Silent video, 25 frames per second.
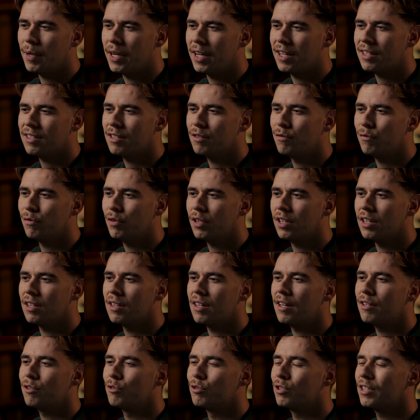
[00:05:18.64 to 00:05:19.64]
aparecem
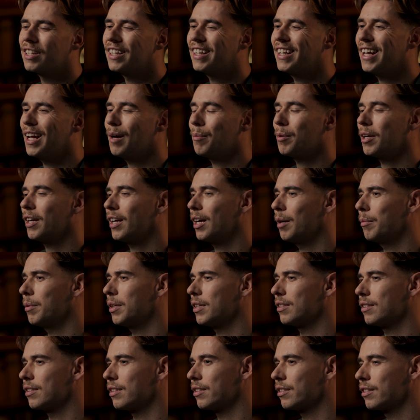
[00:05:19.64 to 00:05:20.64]
verdadeiros
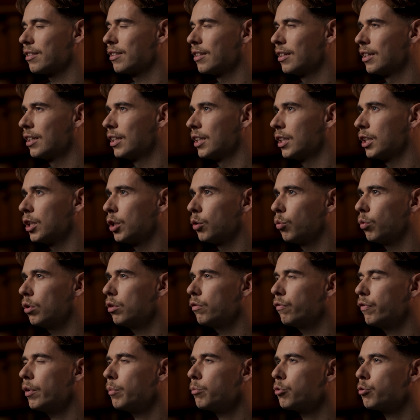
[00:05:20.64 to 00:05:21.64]
quebra-cabeças
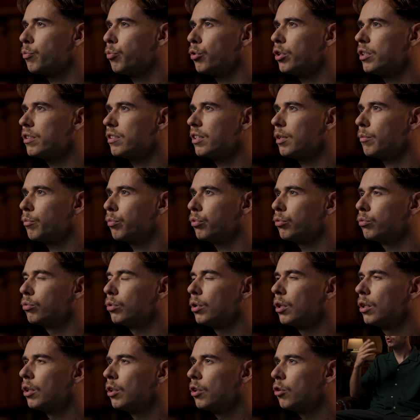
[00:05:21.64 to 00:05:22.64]
quando vemos, por exemplo,